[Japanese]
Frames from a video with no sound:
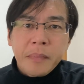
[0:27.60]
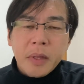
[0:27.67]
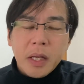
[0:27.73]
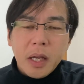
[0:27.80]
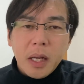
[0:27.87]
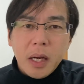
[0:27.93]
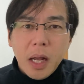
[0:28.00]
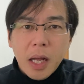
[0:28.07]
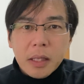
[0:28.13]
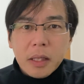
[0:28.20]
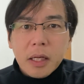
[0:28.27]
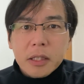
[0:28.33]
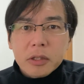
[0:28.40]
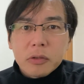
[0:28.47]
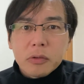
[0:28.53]
から
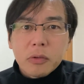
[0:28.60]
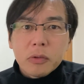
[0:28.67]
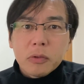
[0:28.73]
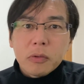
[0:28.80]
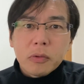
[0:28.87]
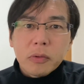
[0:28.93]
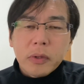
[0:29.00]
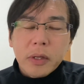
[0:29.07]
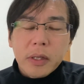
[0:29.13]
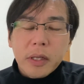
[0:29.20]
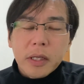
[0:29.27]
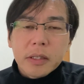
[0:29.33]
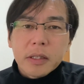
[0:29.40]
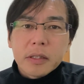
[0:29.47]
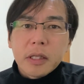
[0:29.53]
新しくということでは
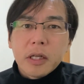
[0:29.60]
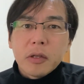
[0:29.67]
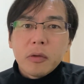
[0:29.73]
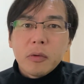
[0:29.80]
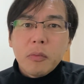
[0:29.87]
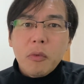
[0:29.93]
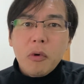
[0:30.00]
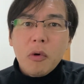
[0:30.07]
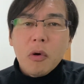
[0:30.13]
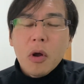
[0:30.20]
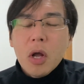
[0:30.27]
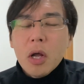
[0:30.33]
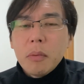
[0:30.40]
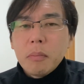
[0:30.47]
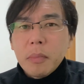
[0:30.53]
ないんですけれど
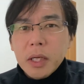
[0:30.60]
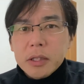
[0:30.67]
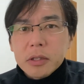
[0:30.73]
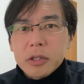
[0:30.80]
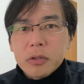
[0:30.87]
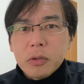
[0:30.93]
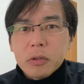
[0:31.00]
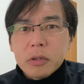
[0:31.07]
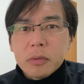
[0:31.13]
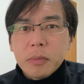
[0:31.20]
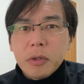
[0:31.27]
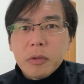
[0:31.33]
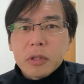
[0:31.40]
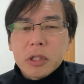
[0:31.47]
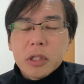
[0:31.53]
も、まず1つ
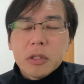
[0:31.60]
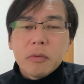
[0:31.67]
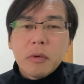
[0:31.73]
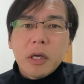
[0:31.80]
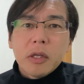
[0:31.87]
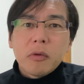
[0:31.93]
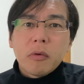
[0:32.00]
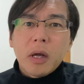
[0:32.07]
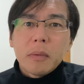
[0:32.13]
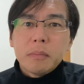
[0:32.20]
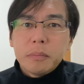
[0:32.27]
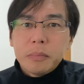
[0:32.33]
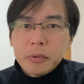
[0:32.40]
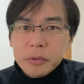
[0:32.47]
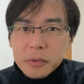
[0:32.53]
目のキーワードが
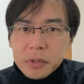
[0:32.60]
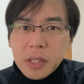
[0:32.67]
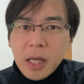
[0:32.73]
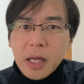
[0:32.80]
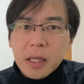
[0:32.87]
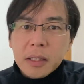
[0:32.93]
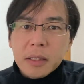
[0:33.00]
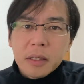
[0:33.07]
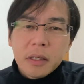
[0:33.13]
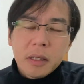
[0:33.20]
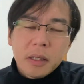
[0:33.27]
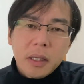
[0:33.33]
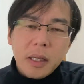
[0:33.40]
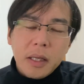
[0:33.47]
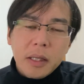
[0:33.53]
分断、
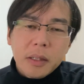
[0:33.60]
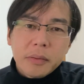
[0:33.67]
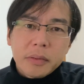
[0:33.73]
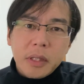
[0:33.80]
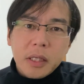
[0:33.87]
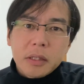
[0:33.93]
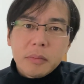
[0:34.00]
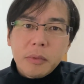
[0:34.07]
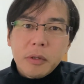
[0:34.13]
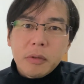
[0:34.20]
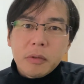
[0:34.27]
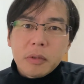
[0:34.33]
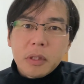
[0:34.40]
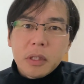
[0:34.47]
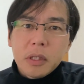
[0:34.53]
えー、2つ目
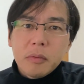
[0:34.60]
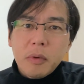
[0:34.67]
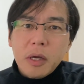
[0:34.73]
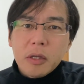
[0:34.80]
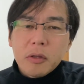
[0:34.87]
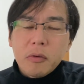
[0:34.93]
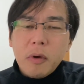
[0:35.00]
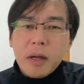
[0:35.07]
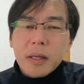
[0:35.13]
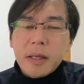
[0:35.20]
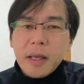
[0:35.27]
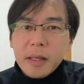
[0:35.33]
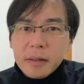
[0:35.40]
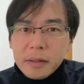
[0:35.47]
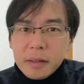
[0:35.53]
のキーワードは
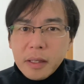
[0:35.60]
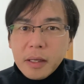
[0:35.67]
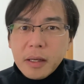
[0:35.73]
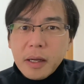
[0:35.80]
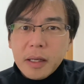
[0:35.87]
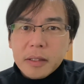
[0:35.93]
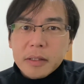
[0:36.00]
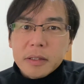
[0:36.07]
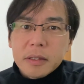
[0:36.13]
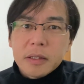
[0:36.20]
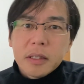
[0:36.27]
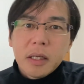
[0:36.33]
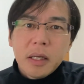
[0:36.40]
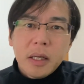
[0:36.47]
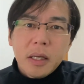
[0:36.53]
原点回
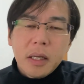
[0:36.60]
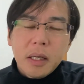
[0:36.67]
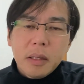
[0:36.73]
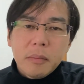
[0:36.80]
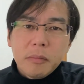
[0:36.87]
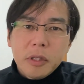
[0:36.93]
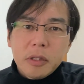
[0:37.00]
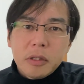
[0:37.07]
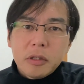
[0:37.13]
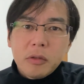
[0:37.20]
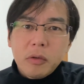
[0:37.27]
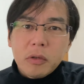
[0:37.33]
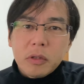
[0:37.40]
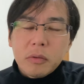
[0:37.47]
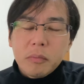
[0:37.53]
帰、えー、3つ
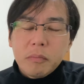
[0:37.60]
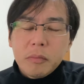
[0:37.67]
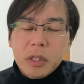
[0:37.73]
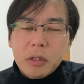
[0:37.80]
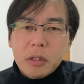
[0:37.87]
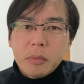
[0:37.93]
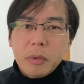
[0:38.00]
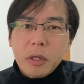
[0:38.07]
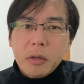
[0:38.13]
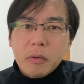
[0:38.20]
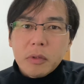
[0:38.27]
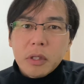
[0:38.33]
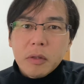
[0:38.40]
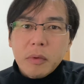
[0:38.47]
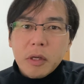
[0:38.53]
の、3つ目
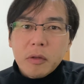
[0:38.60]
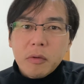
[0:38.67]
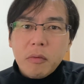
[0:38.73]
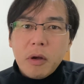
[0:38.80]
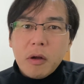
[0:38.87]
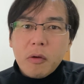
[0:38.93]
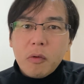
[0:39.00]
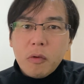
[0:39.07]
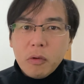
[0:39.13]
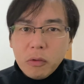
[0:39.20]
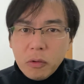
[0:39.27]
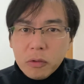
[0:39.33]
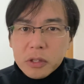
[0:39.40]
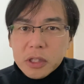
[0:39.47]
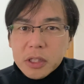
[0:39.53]
のキーワードはこ
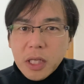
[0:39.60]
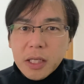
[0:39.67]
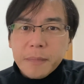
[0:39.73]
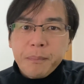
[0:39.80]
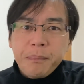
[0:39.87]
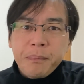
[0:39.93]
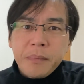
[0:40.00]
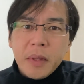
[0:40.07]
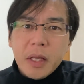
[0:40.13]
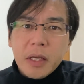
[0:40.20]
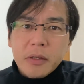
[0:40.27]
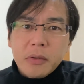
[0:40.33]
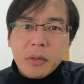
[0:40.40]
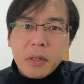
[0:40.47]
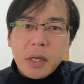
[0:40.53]
の時代、
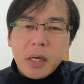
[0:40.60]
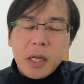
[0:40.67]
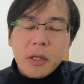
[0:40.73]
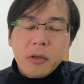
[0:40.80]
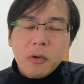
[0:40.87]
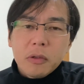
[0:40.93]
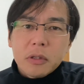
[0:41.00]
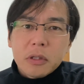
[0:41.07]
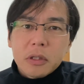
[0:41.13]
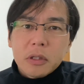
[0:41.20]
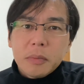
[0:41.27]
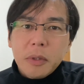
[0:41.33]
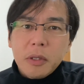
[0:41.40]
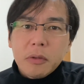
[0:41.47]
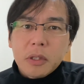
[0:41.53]
えー、それから4
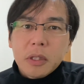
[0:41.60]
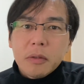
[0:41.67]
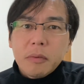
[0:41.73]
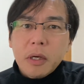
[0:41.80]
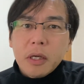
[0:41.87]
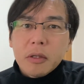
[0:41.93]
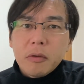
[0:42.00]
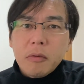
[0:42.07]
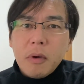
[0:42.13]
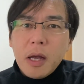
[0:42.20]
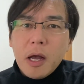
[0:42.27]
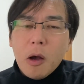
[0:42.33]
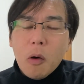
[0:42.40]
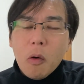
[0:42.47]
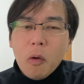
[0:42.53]
つ目のキーワード
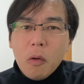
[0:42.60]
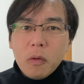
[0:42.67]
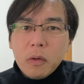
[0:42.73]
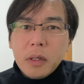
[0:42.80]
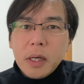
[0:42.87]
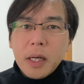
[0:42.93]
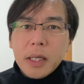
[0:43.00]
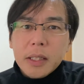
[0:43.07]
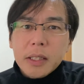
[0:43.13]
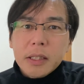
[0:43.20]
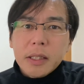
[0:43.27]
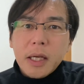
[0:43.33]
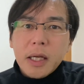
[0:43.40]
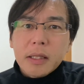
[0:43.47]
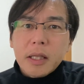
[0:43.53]
は
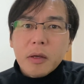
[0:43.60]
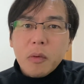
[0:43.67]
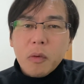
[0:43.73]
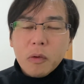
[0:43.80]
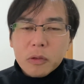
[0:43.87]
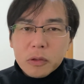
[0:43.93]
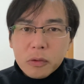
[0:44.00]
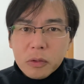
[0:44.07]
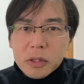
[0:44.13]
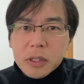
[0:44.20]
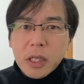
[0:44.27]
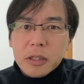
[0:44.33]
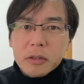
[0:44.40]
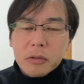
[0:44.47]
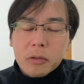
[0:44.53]
オンラインがデフォルト
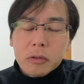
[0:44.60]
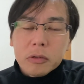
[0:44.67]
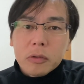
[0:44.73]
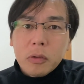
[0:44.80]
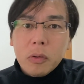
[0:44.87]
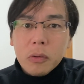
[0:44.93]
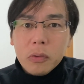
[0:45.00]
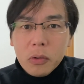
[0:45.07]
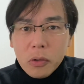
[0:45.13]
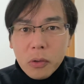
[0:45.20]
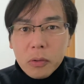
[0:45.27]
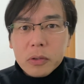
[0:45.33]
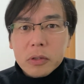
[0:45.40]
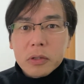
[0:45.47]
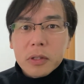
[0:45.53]
になるという、この
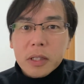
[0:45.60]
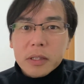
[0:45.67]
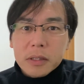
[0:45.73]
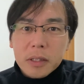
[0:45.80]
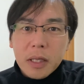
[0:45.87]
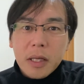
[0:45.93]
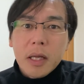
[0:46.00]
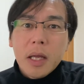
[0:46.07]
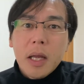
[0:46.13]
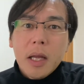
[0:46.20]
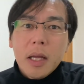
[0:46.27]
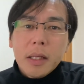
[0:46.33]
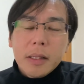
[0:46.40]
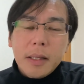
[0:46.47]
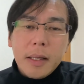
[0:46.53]
4つですね。
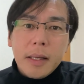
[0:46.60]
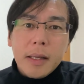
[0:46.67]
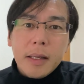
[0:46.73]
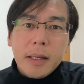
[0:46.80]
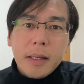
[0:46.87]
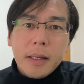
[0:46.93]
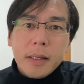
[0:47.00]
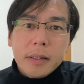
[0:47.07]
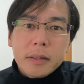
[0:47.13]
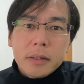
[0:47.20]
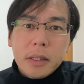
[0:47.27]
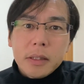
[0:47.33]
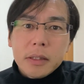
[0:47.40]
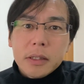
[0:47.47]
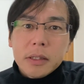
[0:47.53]
で、
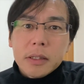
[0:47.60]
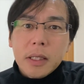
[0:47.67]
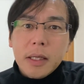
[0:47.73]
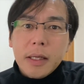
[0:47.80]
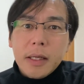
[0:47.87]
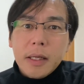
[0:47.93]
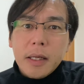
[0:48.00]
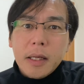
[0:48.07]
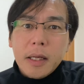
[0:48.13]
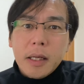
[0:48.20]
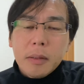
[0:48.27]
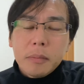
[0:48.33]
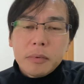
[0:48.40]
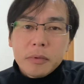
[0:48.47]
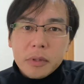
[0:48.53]
す、えー、で、に、
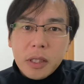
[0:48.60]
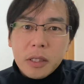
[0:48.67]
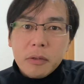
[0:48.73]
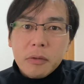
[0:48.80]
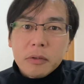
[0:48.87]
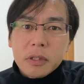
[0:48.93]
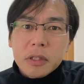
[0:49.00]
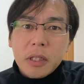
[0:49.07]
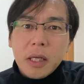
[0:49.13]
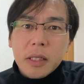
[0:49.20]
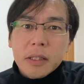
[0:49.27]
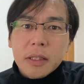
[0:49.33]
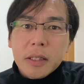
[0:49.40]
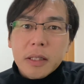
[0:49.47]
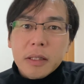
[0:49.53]
えー、分断の時
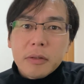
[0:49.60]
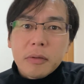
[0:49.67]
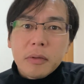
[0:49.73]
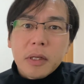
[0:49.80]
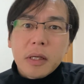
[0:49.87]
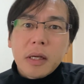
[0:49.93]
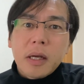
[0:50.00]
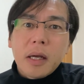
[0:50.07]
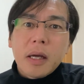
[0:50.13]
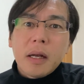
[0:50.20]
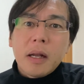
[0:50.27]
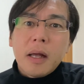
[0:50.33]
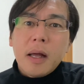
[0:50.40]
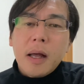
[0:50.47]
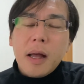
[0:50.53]
代、それか
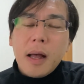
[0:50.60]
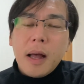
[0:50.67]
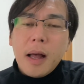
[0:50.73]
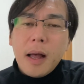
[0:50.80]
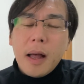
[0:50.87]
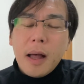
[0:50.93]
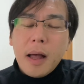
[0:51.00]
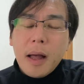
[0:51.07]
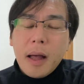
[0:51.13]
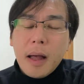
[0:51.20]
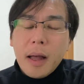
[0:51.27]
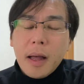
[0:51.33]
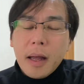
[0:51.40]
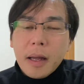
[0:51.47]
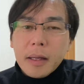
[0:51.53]
ら
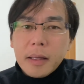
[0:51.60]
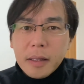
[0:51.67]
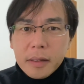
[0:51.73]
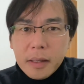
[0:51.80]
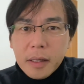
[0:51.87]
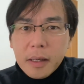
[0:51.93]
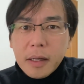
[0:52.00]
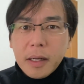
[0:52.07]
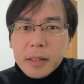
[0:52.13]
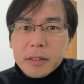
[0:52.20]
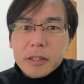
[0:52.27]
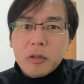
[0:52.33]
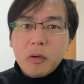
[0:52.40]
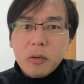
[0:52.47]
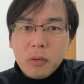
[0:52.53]
あ原点回
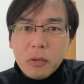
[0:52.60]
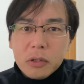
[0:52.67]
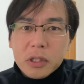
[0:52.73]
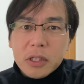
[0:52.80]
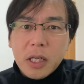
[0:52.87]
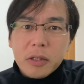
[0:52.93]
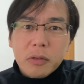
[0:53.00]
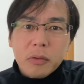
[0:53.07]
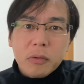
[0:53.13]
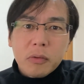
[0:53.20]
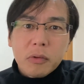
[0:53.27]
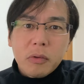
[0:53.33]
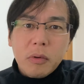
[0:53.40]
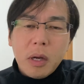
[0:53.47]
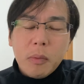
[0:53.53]
帰、この時代という
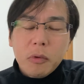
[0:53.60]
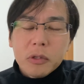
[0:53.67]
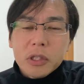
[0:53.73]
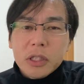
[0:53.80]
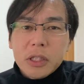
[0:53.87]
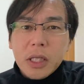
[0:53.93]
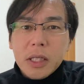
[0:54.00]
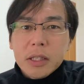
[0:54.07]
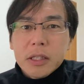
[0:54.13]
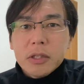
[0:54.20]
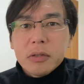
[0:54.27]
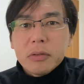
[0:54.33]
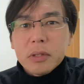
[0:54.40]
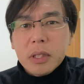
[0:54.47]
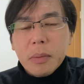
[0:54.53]
ことはもう
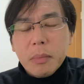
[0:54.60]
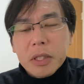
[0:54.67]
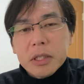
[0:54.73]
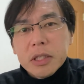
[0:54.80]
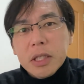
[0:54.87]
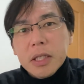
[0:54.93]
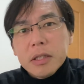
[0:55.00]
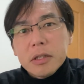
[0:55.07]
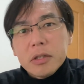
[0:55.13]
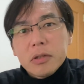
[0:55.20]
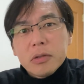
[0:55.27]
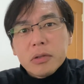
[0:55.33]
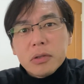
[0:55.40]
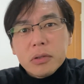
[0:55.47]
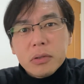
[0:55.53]
2020年、まあ、
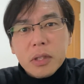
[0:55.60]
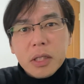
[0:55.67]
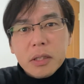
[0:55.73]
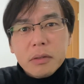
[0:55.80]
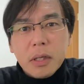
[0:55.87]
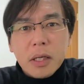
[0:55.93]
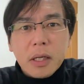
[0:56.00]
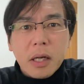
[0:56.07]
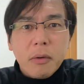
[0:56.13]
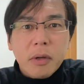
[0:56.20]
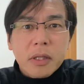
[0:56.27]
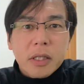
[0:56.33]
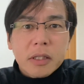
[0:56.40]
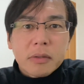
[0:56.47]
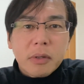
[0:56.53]
2019年ぐらいから
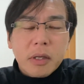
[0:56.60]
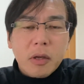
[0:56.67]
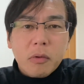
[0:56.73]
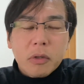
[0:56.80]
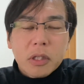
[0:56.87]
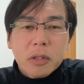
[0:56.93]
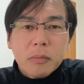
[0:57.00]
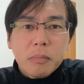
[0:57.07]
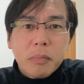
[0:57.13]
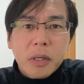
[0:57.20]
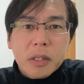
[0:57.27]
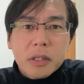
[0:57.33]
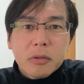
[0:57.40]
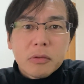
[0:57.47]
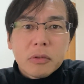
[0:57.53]
私は結構頻
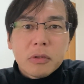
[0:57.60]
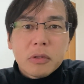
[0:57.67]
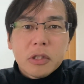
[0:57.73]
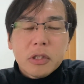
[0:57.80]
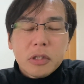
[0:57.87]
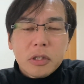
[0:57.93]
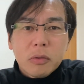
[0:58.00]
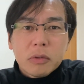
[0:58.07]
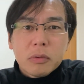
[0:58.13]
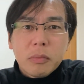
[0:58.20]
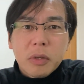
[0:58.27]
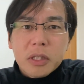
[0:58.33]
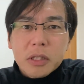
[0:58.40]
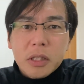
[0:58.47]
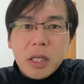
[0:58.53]
繁に言っており
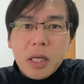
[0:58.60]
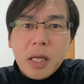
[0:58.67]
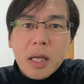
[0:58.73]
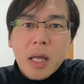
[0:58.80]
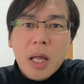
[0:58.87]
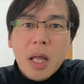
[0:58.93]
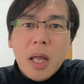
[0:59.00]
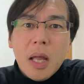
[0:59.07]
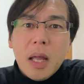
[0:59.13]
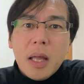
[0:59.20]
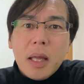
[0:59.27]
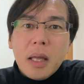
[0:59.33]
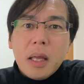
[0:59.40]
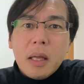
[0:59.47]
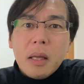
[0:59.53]
まして、
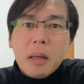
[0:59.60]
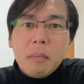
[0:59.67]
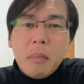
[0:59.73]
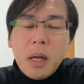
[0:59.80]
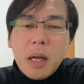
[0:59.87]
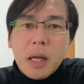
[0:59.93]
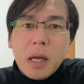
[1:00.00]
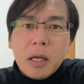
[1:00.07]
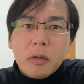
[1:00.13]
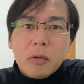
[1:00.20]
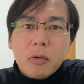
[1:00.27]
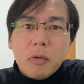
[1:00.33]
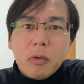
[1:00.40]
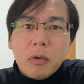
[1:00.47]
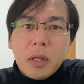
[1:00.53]
えー、まあ、あ
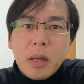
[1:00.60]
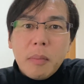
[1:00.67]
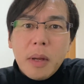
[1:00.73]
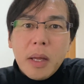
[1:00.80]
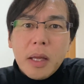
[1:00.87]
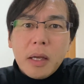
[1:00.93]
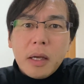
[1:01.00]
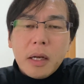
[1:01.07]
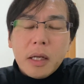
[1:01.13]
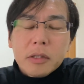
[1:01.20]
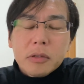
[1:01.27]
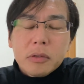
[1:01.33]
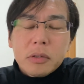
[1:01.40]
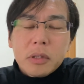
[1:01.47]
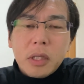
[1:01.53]
のコロナ前から
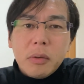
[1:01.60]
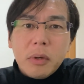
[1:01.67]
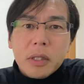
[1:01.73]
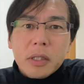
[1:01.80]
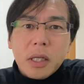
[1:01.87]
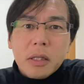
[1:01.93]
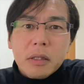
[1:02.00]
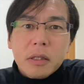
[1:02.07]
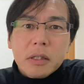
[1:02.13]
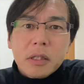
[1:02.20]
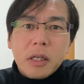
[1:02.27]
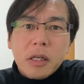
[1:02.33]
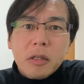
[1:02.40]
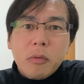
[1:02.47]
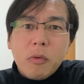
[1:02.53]
言ってはいたんです
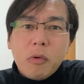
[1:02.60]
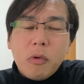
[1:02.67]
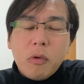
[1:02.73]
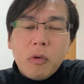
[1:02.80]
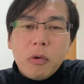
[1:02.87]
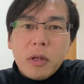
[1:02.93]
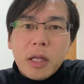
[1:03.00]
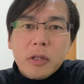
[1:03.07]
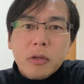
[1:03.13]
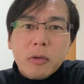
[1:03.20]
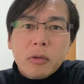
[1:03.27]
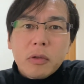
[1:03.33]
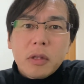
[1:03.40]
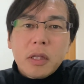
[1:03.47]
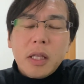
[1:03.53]
けれども、コロナに
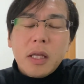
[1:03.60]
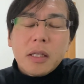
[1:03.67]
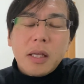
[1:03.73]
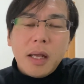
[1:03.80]
よってさ